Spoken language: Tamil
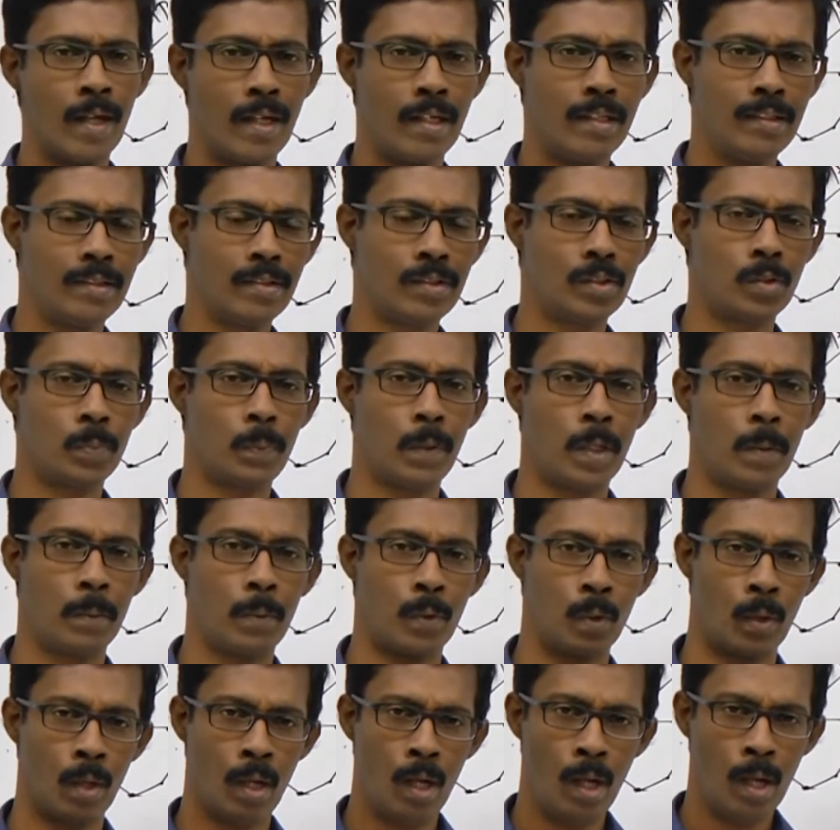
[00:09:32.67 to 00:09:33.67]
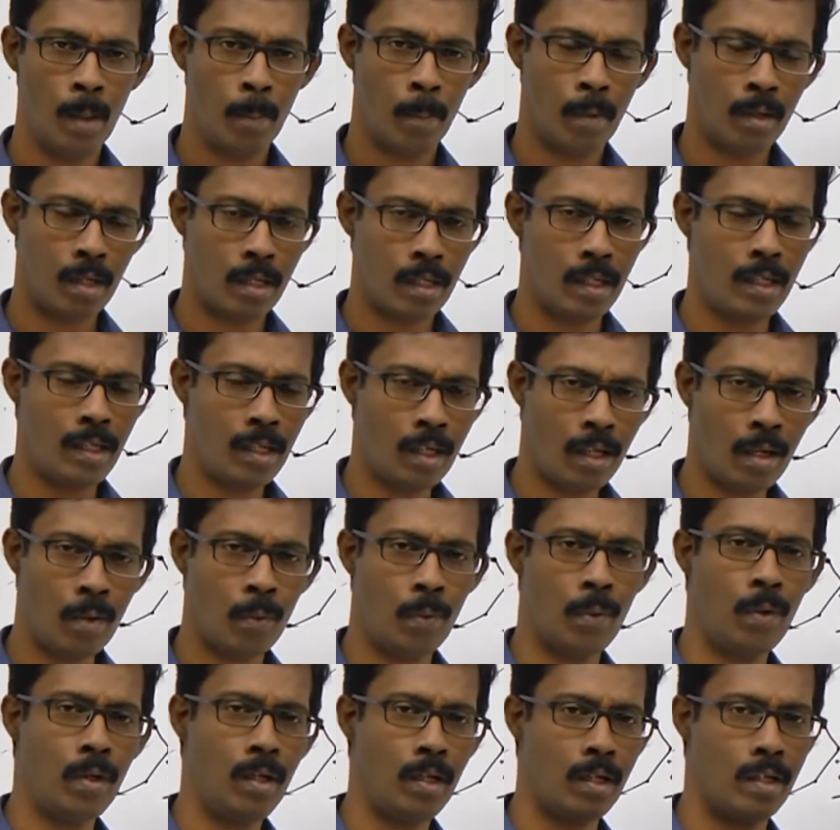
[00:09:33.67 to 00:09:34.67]
டிஸ்கஸ் பண்ண போகிறோம் பட் இங்கே
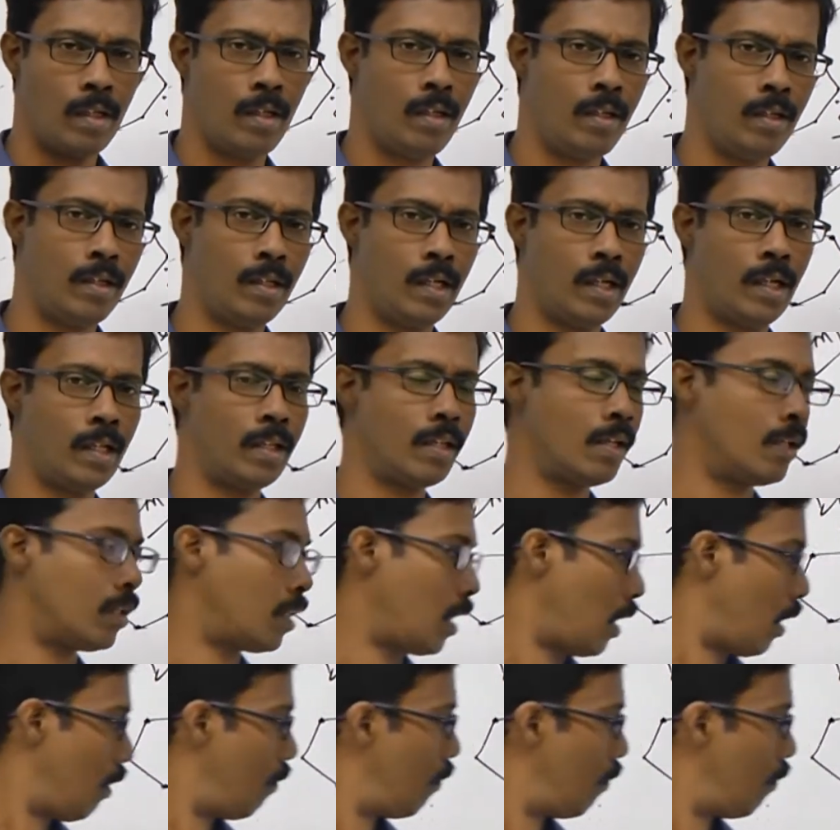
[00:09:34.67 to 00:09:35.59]
உங்களுக்கு இந்த இடத்துல தெரிய